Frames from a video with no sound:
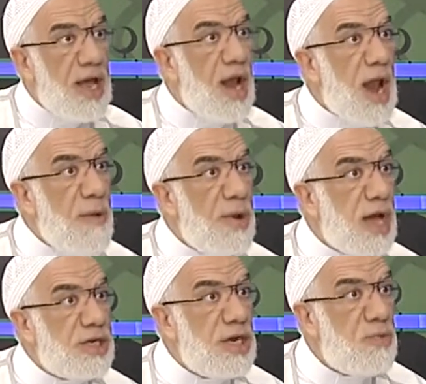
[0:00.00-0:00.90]
الامر
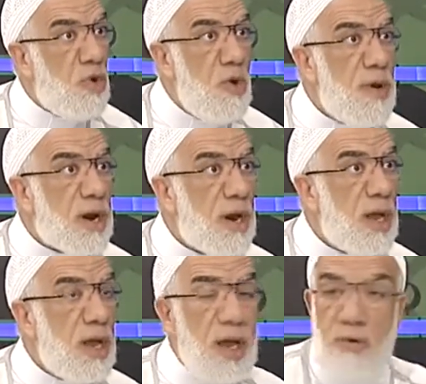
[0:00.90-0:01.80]
عجيب عمر
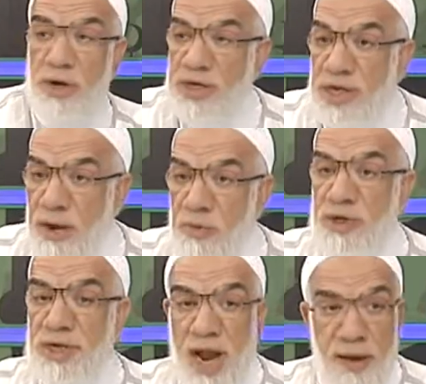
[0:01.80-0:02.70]
يقول السلم
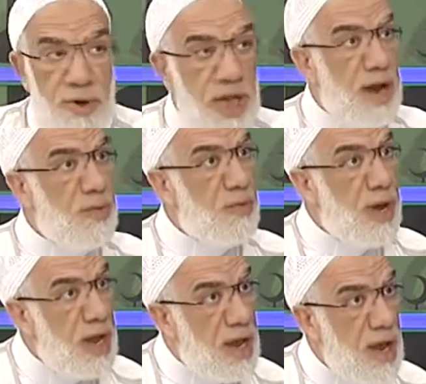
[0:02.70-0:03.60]
والسلام وتحاربهم
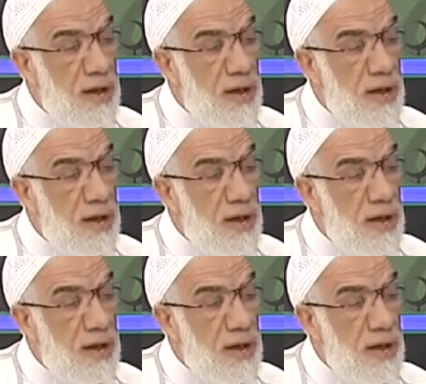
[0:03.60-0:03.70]
ليه؟